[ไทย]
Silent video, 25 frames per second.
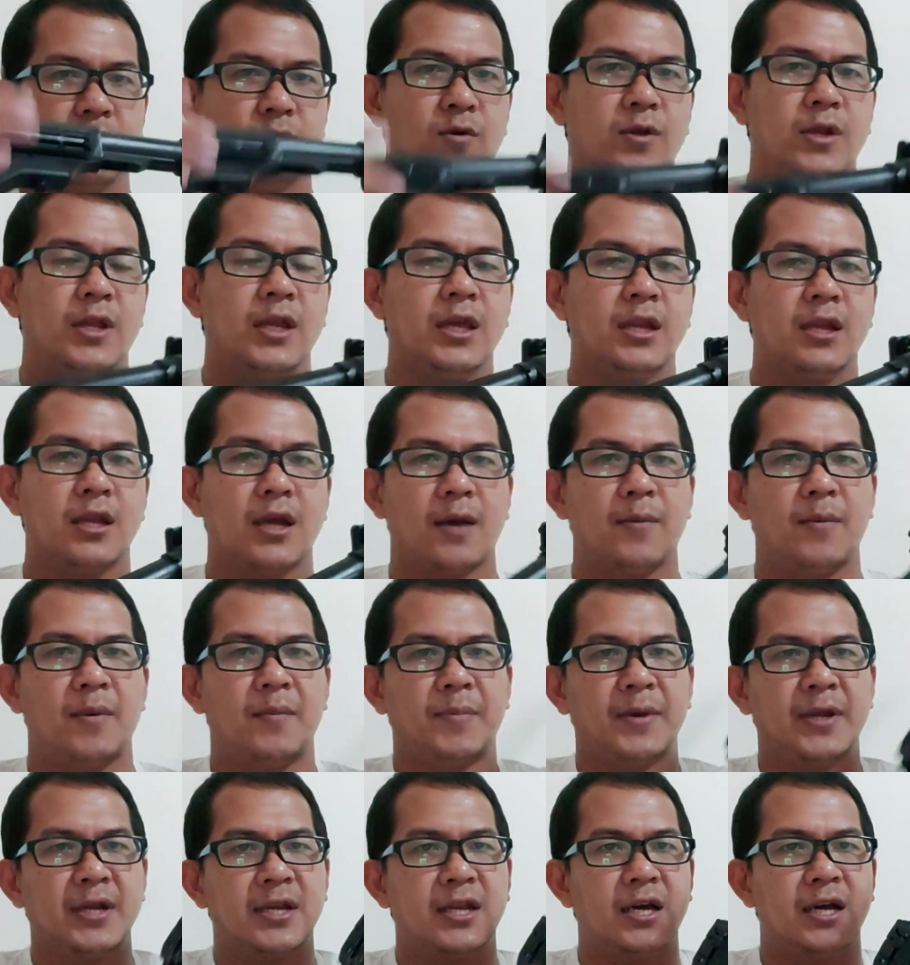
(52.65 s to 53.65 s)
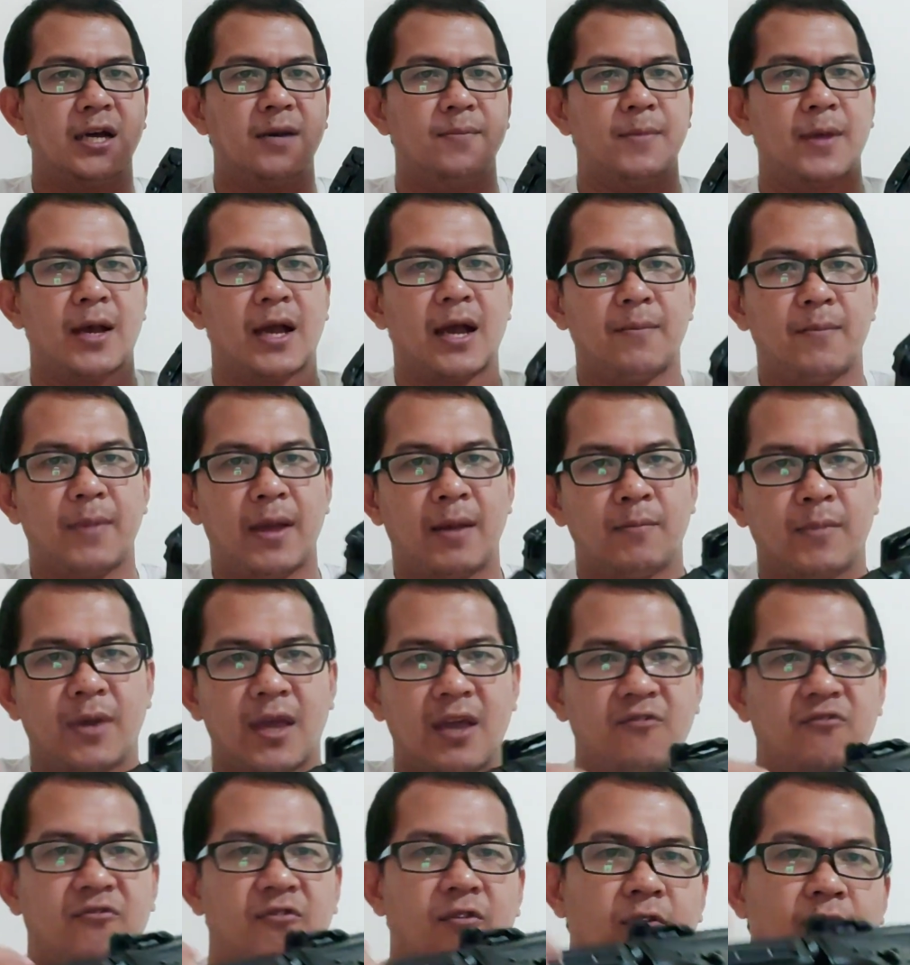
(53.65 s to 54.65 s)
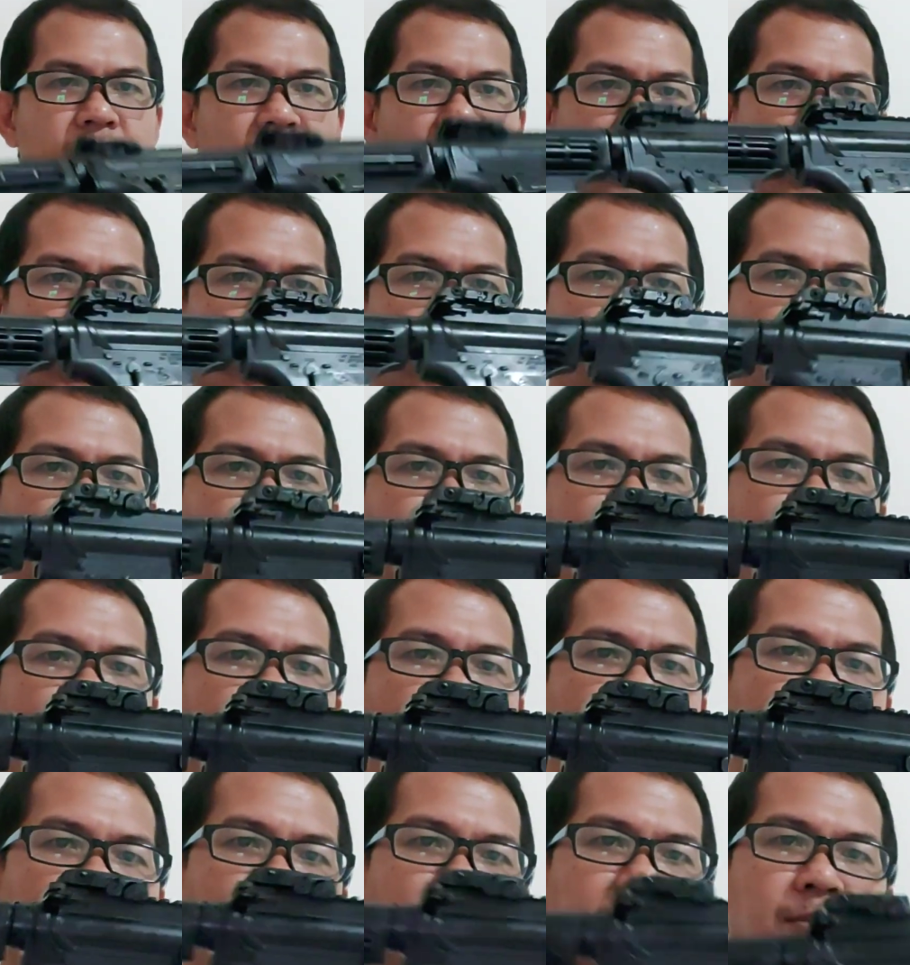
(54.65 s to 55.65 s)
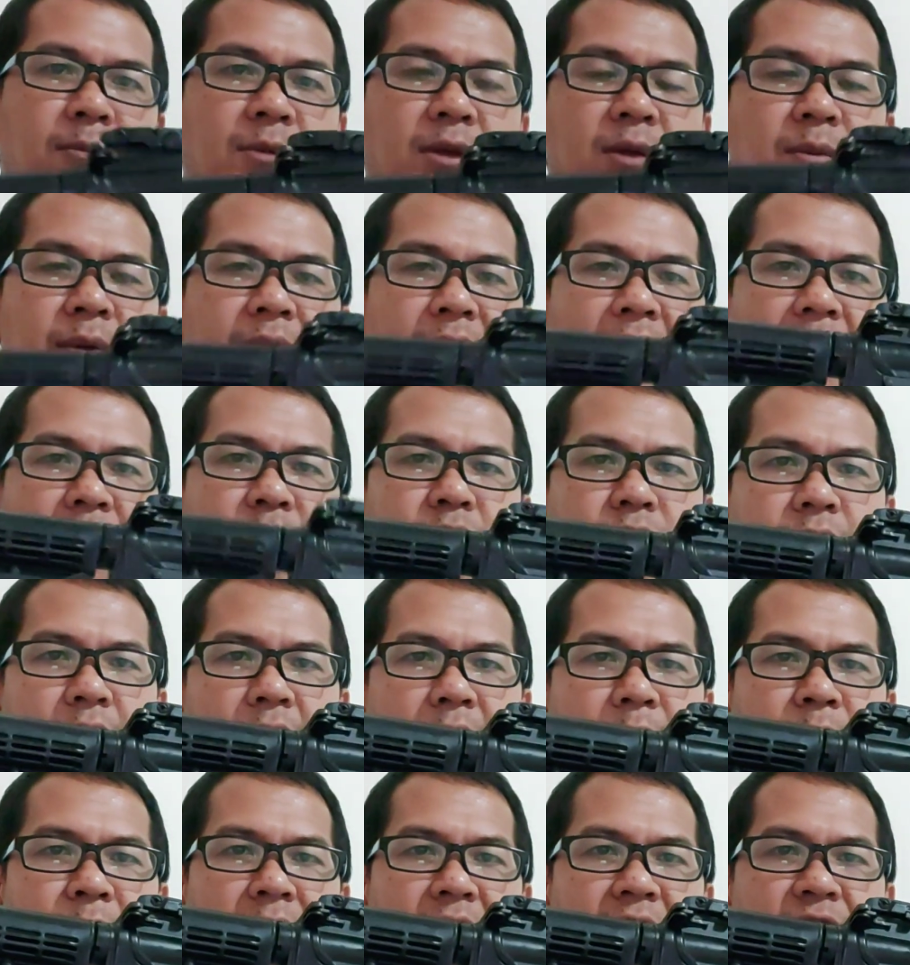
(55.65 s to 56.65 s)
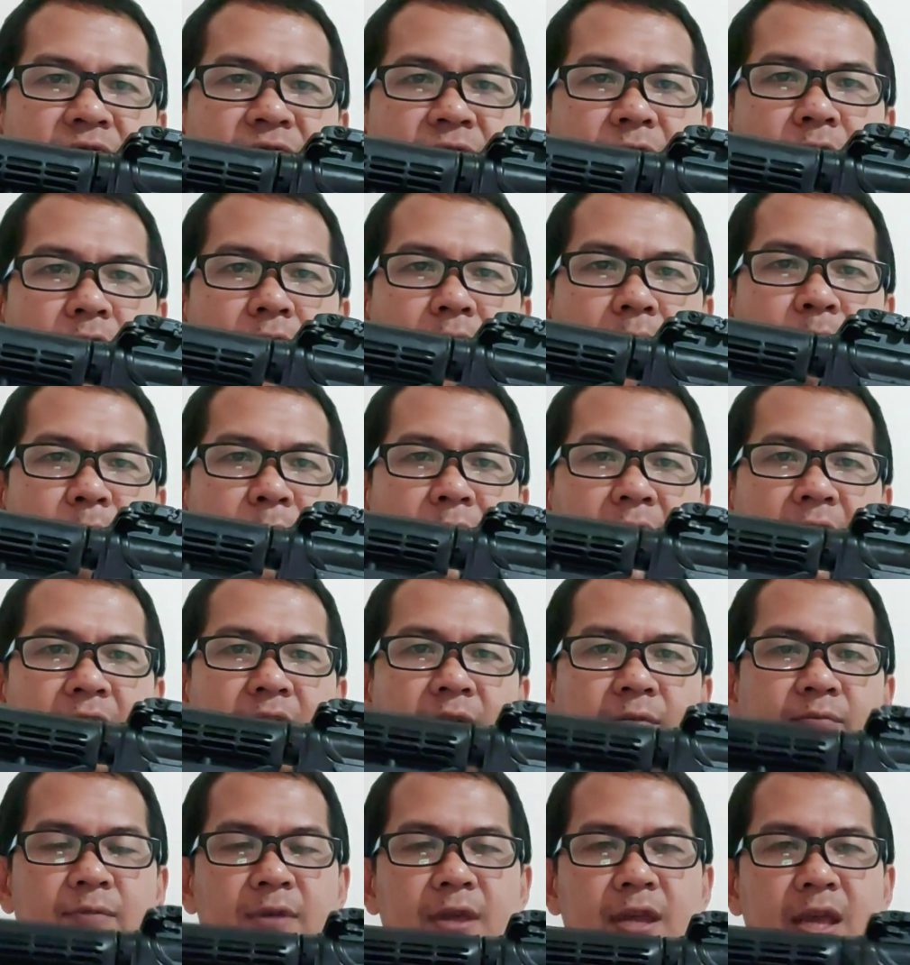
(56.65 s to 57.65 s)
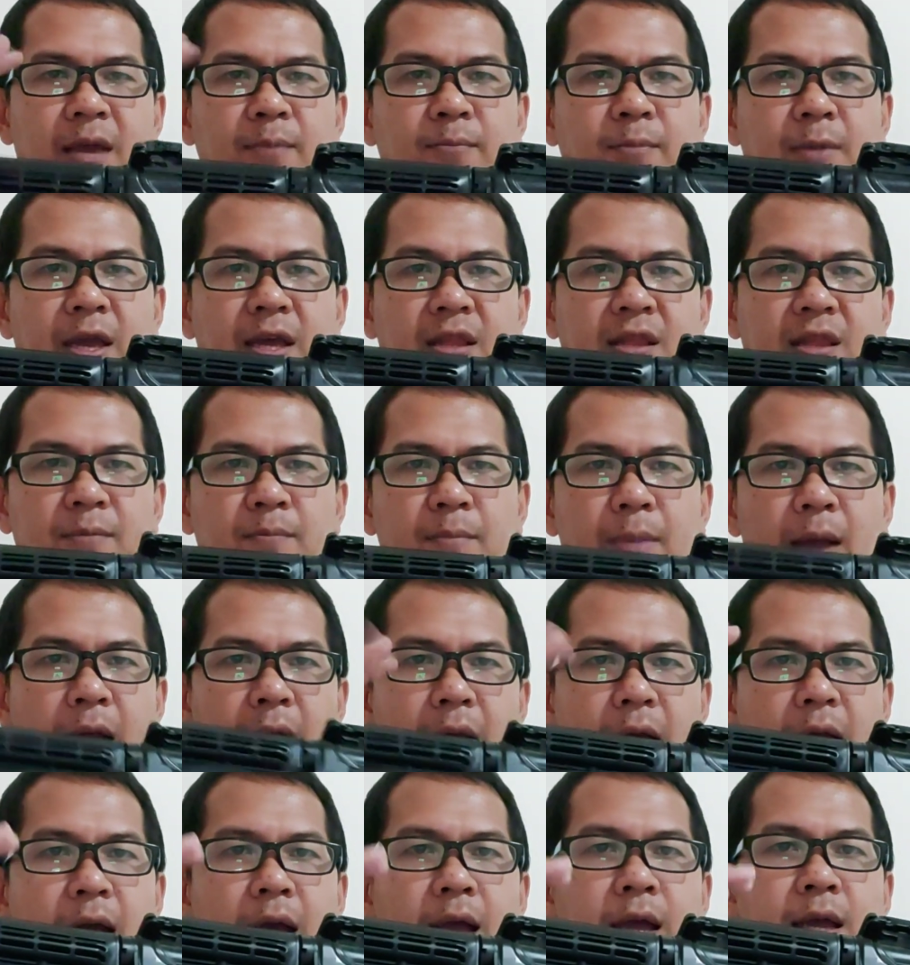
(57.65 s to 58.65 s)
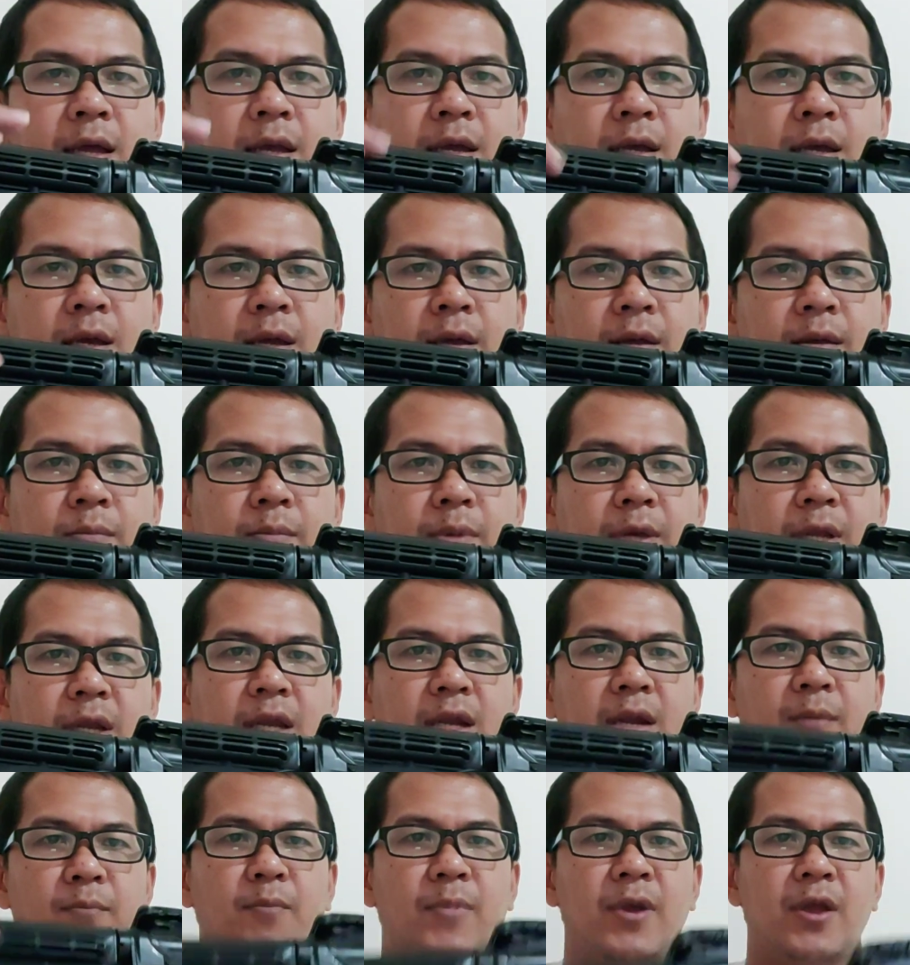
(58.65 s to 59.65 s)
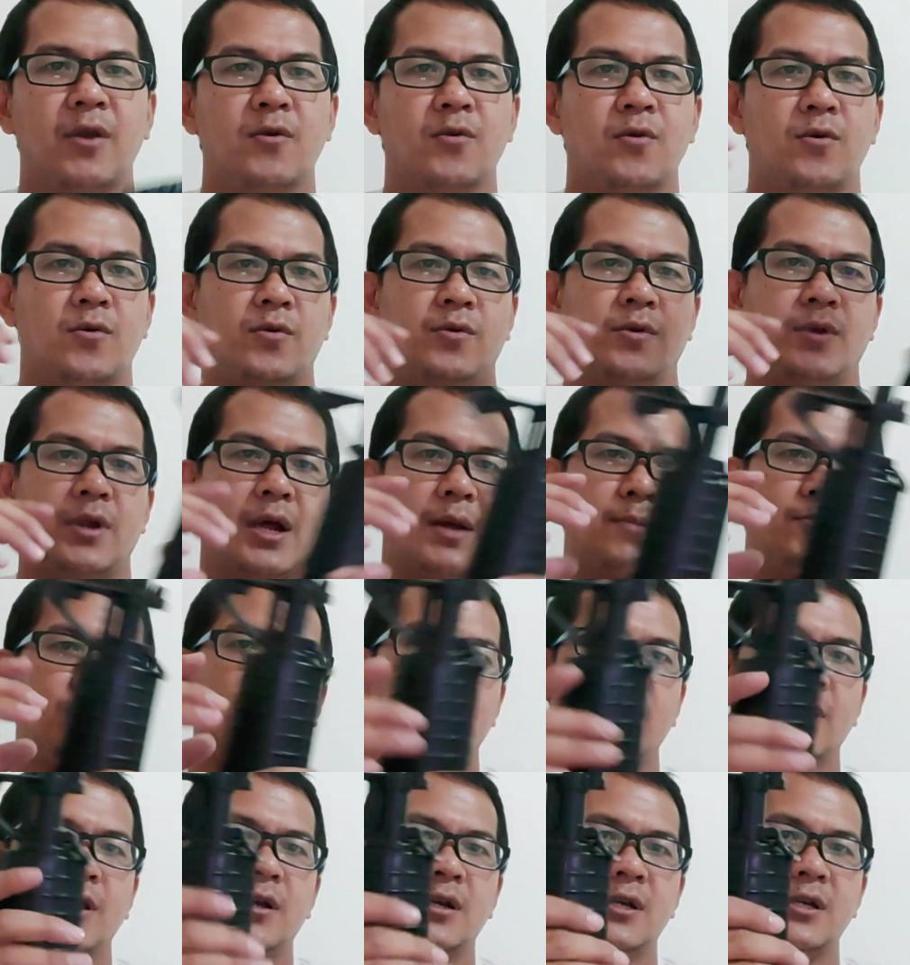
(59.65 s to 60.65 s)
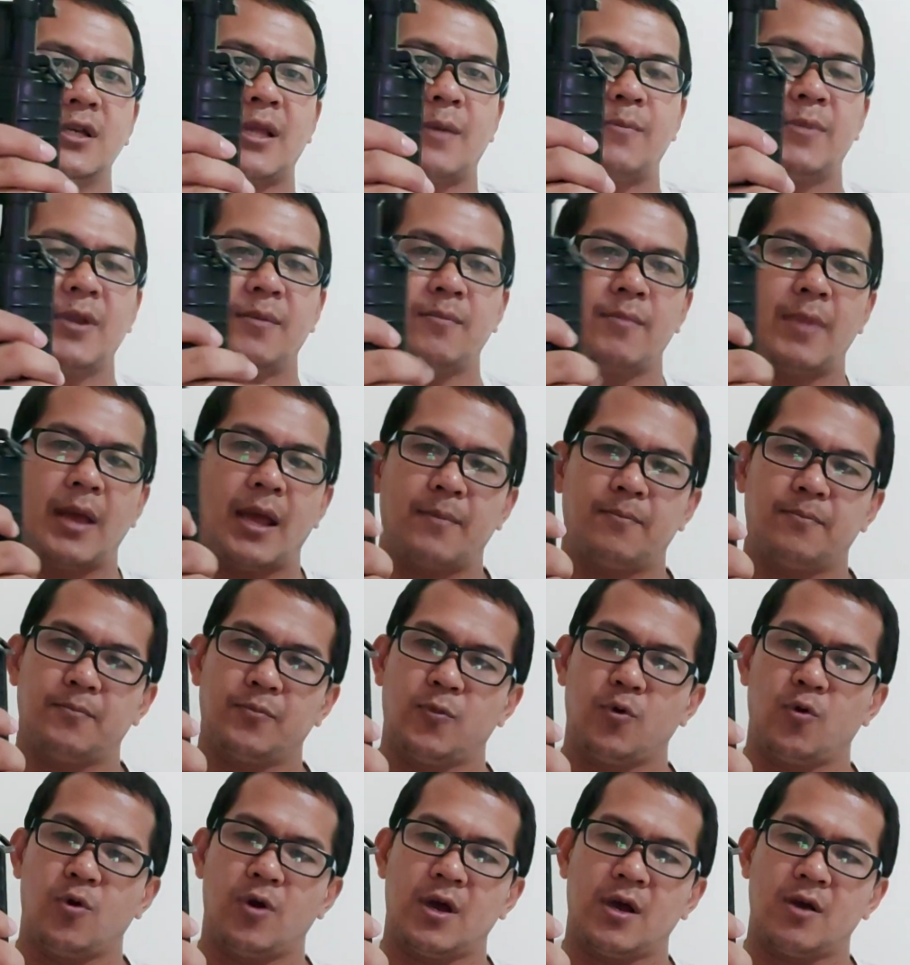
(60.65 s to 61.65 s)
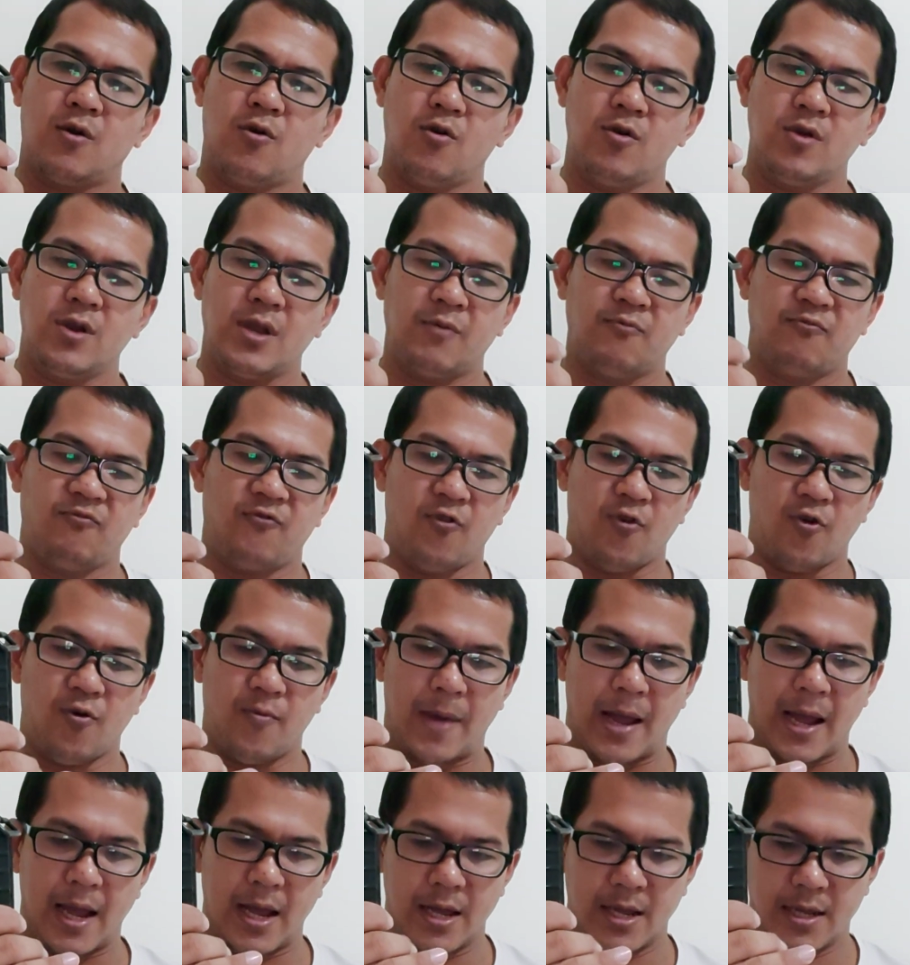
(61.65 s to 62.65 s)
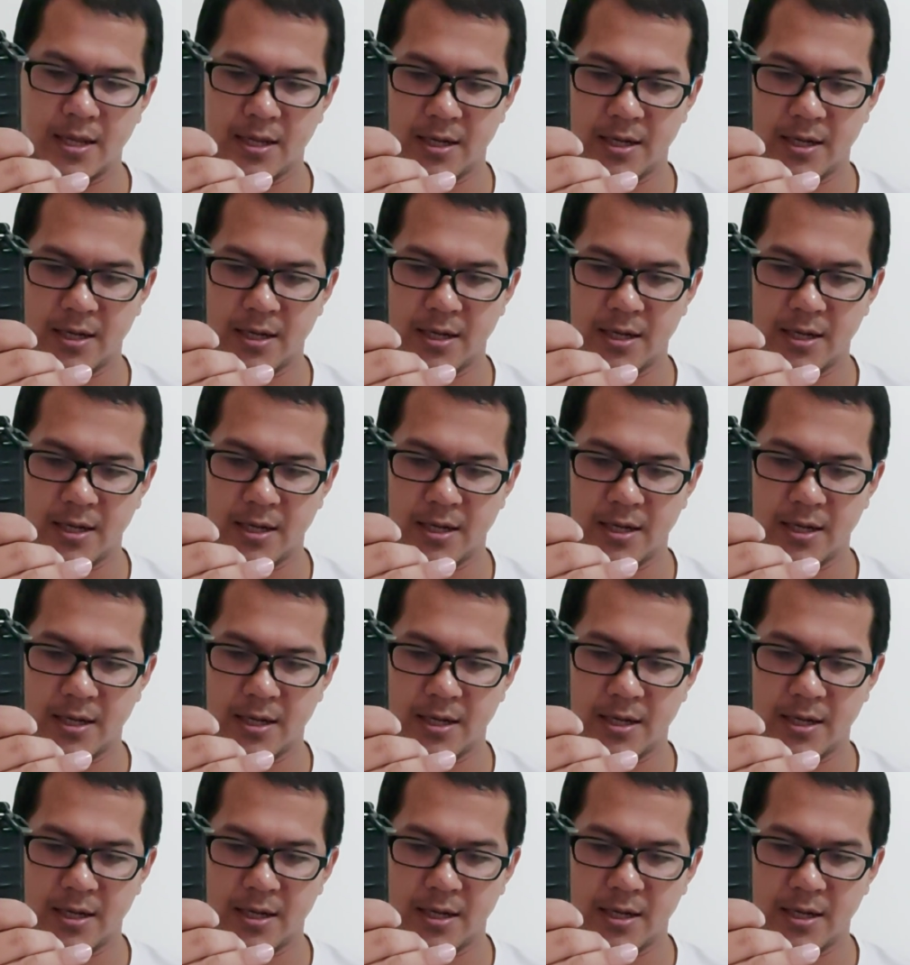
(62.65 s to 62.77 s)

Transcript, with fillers: ตัวนี้นะครับเป็นปืนเดิมนะครับ MK4 นะครับ CMG มันจะมีหลายรุ่น MK4 MK14 MK15CW นะครับตัวนี้ก็คือทำเรียนแบบตัวโค้ด M4 มา